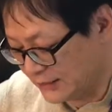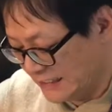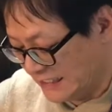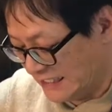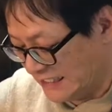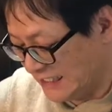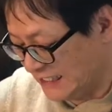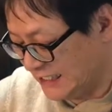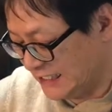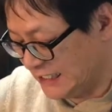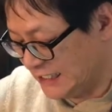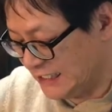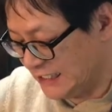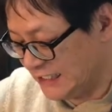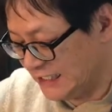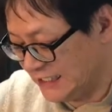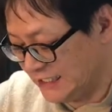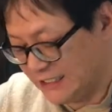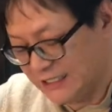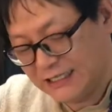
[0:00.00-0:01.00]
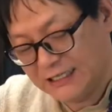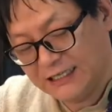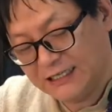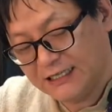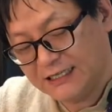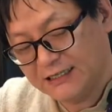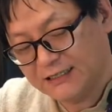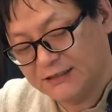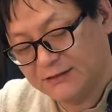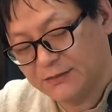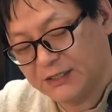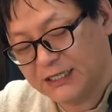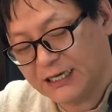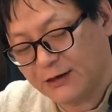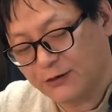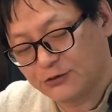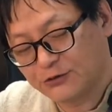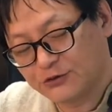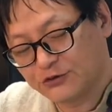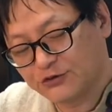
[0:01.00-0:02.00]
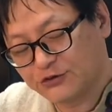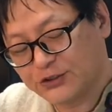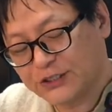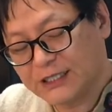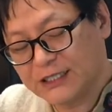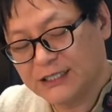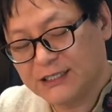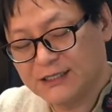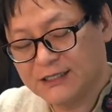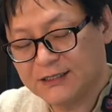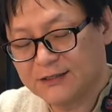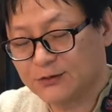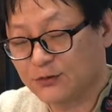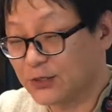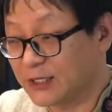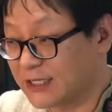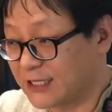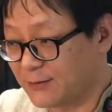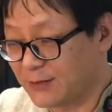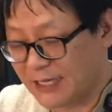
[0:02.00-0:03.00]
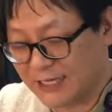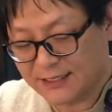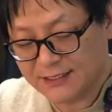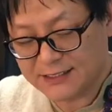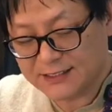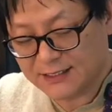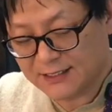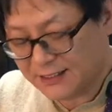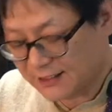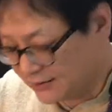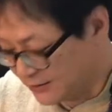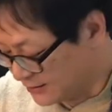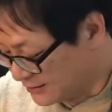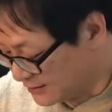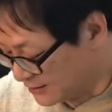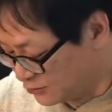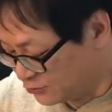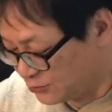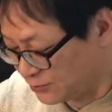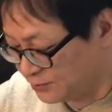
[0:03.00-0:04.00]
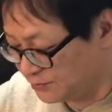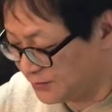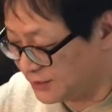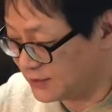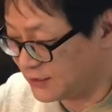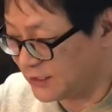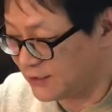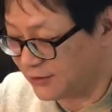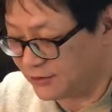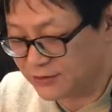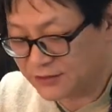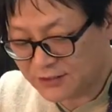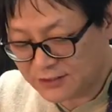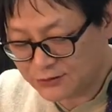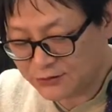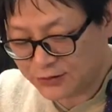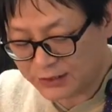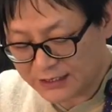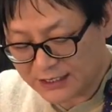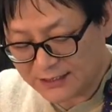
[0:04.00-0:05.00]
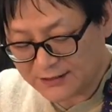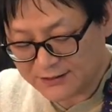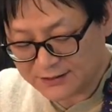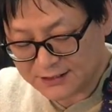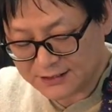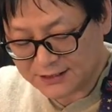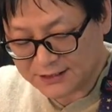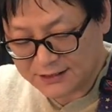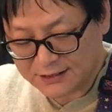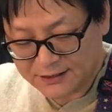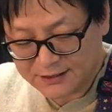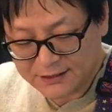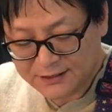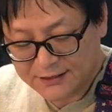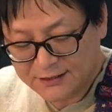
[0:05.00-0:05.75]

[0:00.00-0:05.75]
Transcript: 이 e 음이 나오는 줄이 소리가 나면 안 되잖아요. 근데 피크가 건드릴 수 있다 이거지.